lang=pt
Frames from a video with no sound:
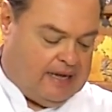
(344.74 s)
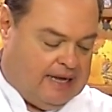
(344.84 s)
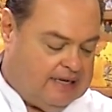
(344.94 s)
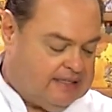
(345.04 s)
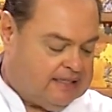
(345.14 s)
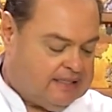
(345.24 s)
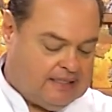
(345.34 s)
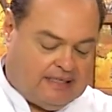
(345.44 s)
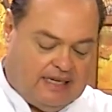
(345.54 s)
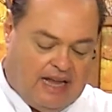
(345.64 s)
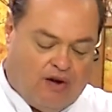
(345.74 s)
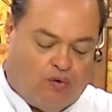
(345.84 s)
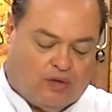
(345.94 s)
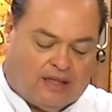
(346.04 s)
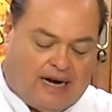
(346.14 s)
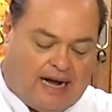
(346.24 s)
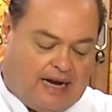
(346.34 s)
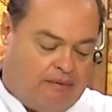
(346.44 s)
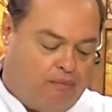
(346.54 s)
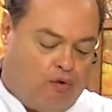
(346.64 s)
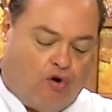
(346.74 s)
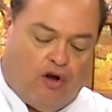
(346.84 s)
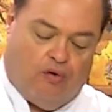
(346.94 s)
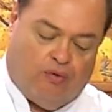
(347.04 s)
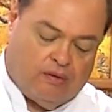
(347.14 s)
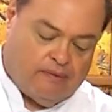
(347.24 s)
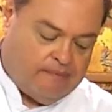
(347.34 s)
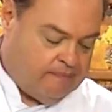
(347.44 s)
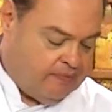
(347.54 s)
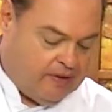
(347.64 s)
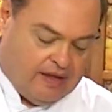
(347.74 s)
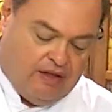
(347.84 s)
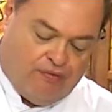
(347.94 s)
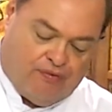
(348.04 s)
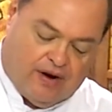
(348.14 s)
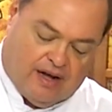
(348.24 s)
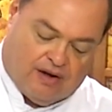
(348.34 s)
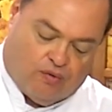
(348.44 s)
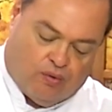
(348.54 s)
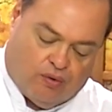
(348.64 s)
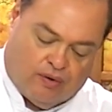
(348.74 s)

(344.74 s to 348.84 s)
eles se encontrarem molho e frango.